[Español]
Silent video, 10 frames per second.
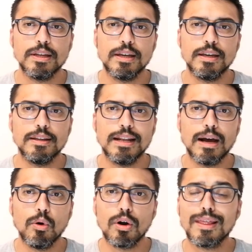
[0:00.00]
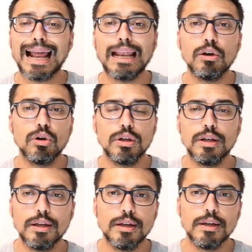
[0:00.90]
de, la borda, el gol
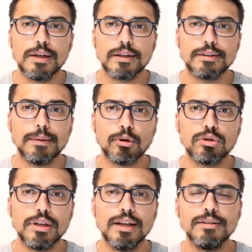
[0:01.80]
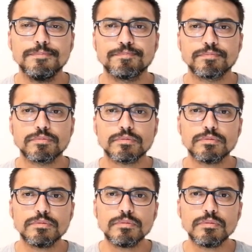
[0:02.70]
de, Montiel.
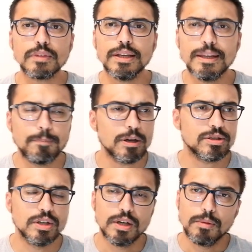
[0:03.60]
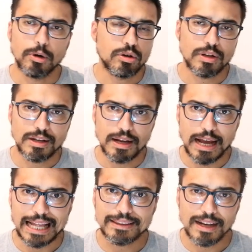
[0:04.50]
Y después, bueno,
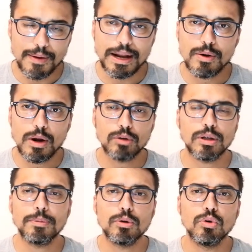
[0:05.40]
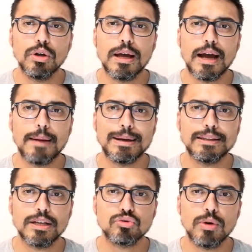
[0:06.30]
antes le habían anulado también un gol a,
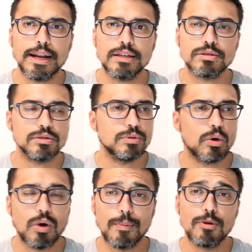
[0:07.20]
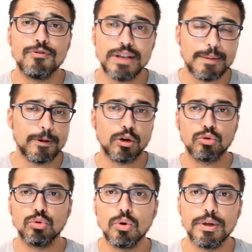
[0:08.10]
Matías Suárez, una jugada muy fina, pero
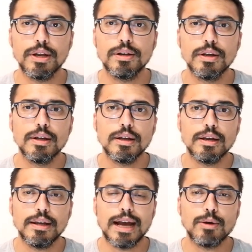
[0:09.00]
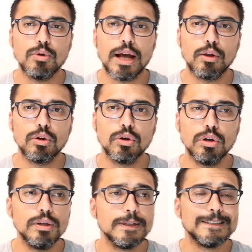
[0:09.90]
que estuvo bien eh, anulado el
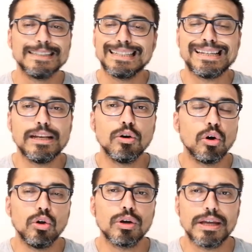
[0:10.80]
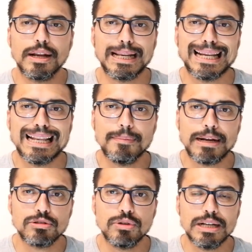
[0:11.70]
gol. Y lo, que
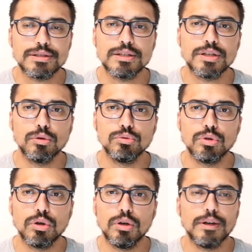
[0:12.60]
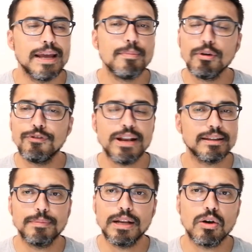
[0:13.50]
reclama Nacional es el segundo gol. Es muy
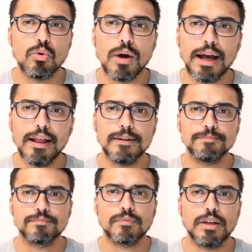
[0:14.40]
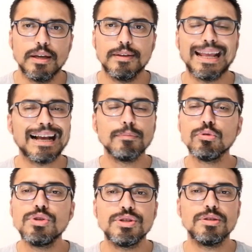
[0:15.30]
fina también la jugada, eh, deja
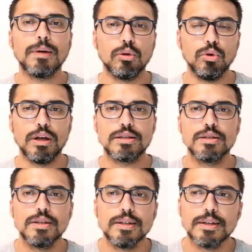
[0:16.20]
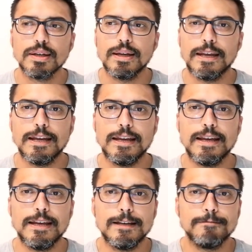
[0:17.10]
muchísimas dudas.
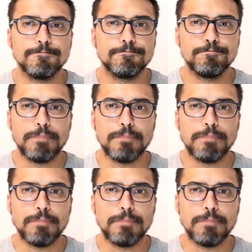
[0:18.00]
Eh,